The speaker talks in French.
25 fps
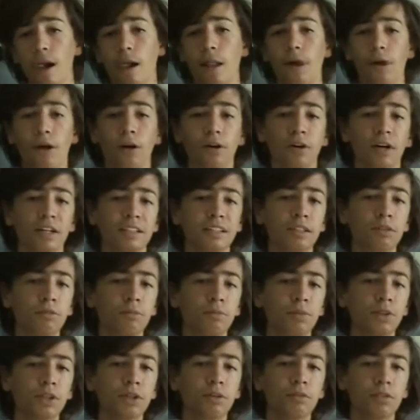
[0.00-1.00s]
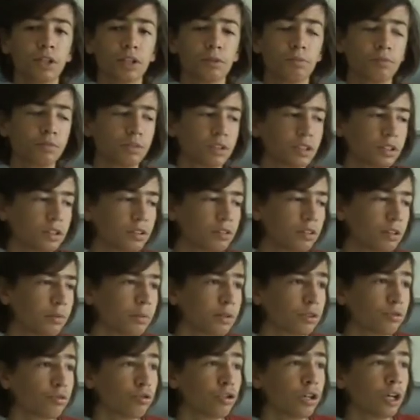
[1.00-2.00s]
Euh, assez compliqué honnêtement cet été
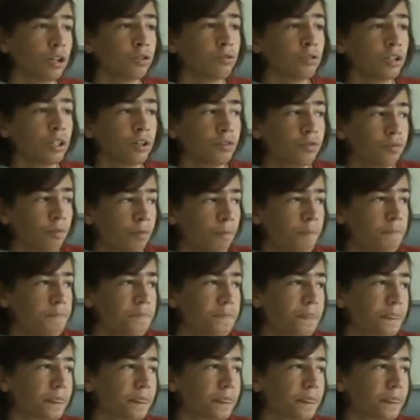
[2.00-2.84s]
parce que je l'attendais à fond.